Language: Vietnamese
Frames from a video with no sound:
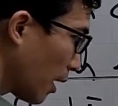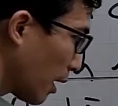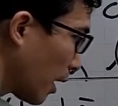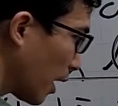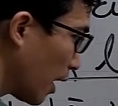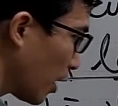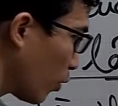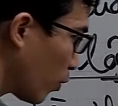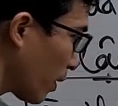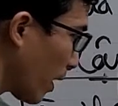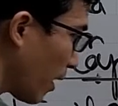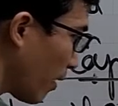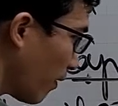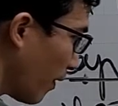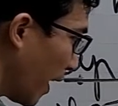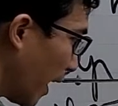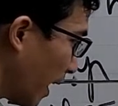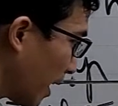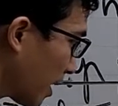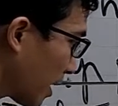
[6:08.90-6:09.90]
thì chúng ta
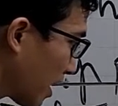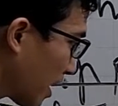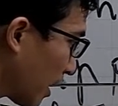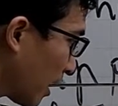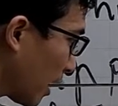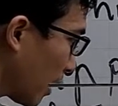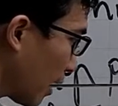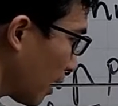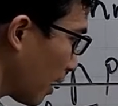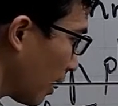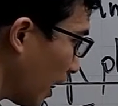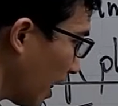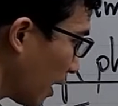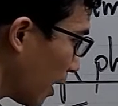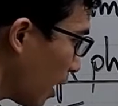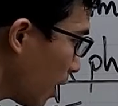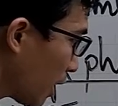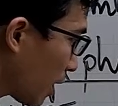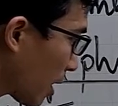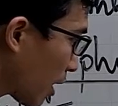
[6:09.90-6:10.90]
vẽ nét
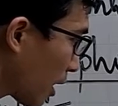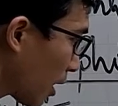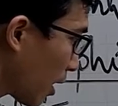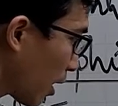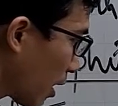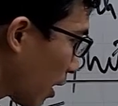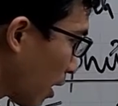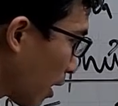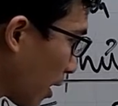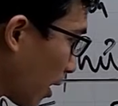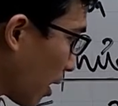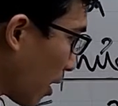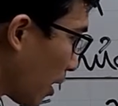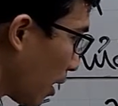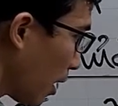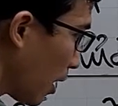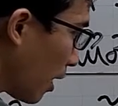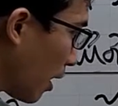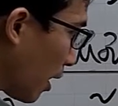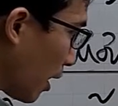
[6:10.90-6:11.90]
đứt
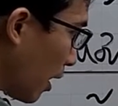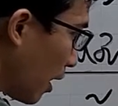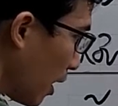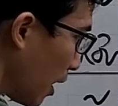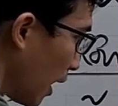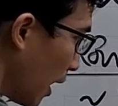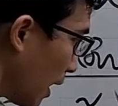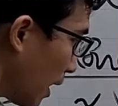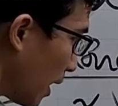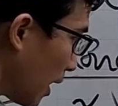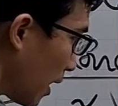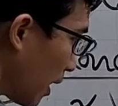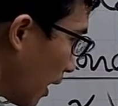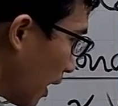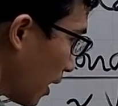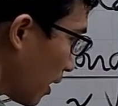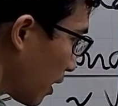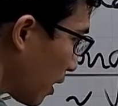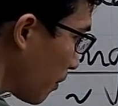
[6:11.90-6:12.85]
hay là nét